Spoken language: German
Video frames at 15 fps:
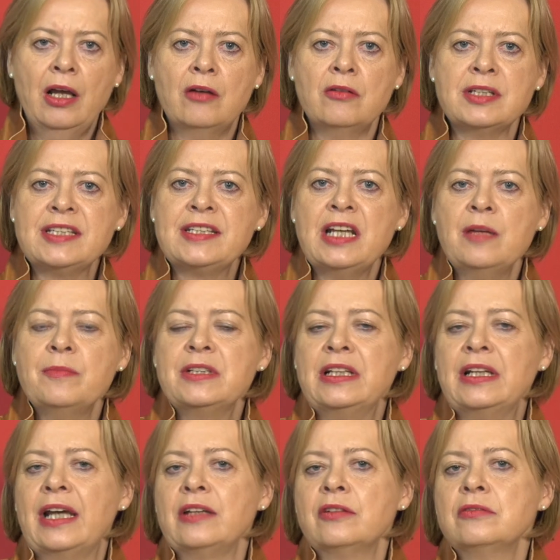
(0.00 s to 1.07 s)
Und ich habe
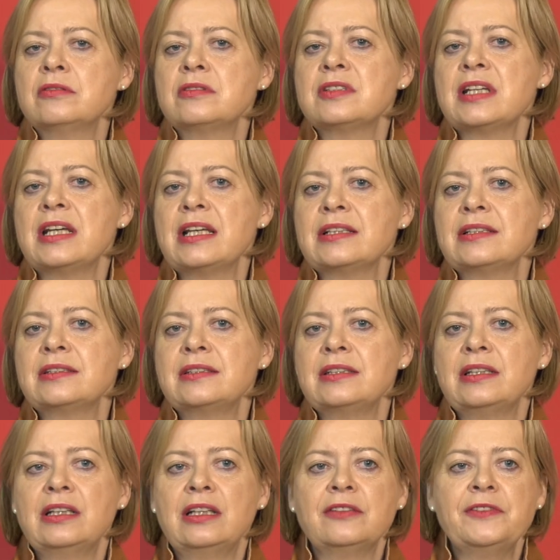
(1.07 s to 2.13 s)
den Eindruck, dass
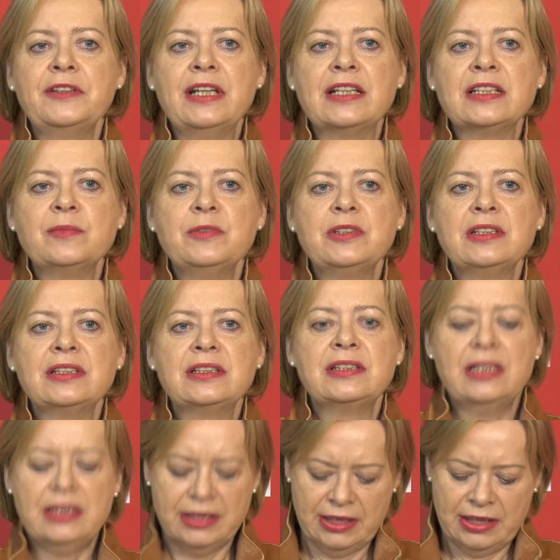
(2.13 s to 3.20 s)
der
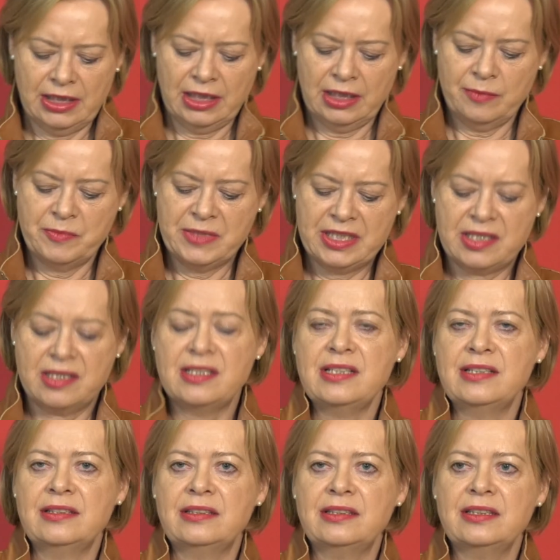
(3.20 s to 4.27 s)
Finanzminister Lindner mit
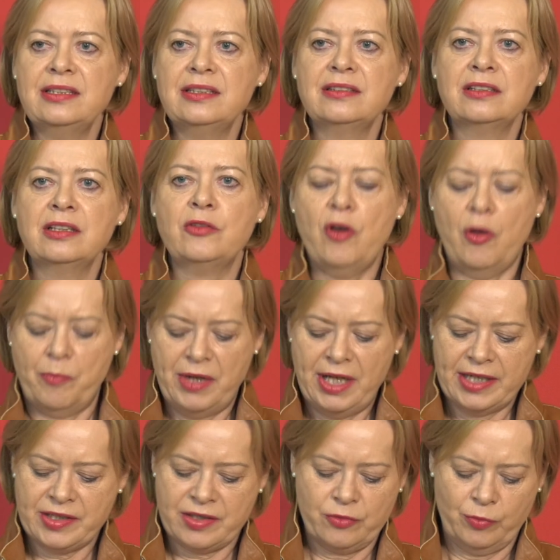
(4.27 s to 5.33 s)
diesen Krisen
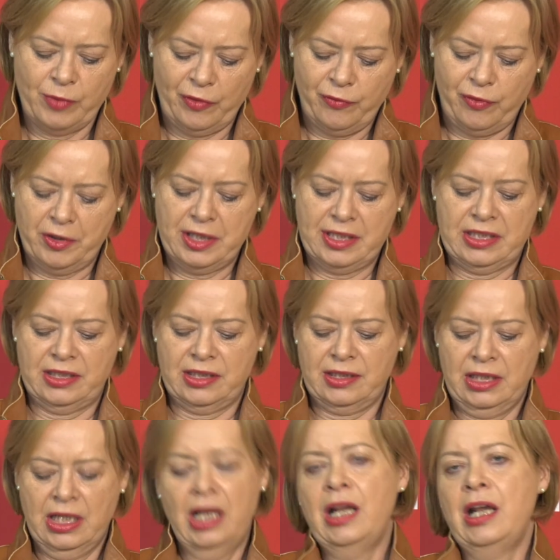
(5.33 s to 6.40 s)
komplett überfordert ist.
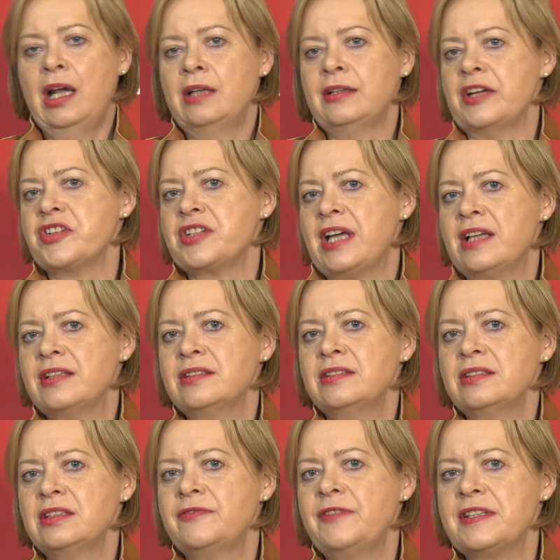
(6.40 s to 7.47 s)
Dann
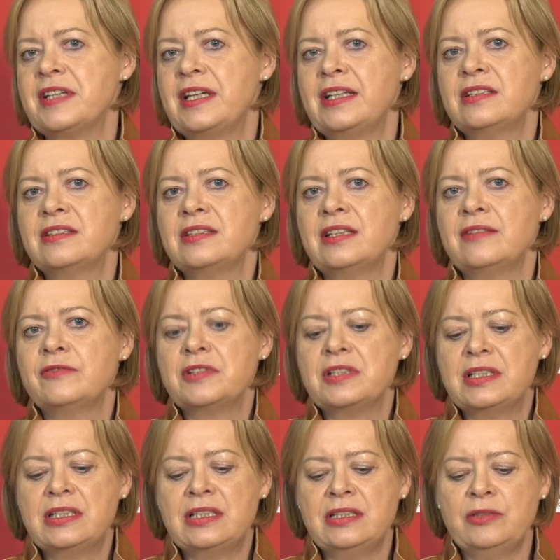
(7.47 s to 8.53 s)
starrsinnig verteidigt er
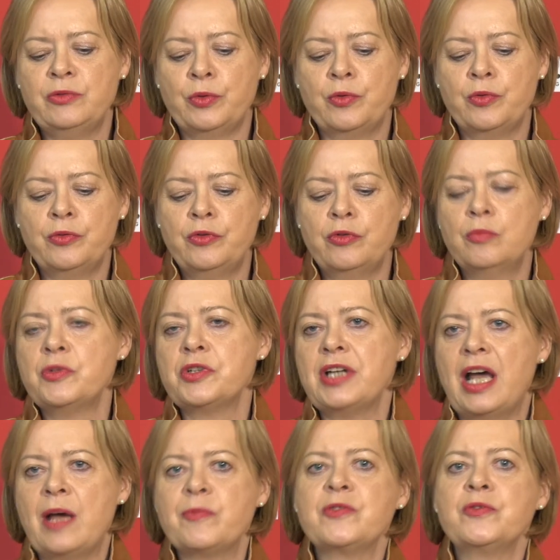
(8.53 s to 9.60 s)
wirklich die ökonomisch
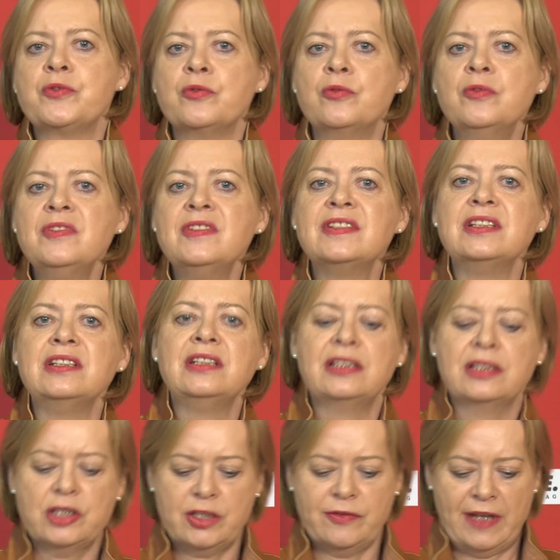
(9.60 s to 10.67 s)
absolut
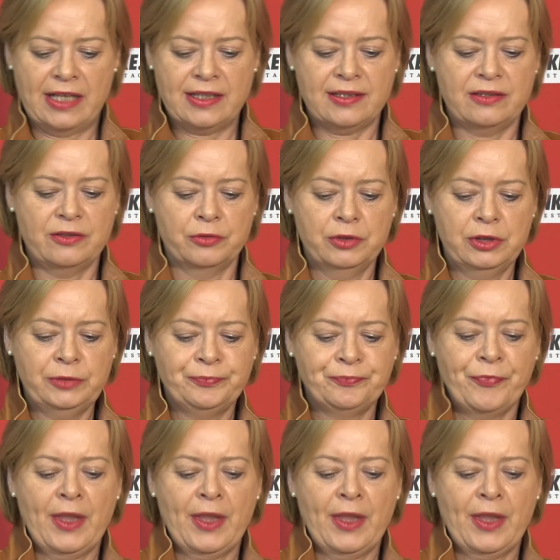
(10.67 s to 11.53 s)
unsinnige schwarze Null.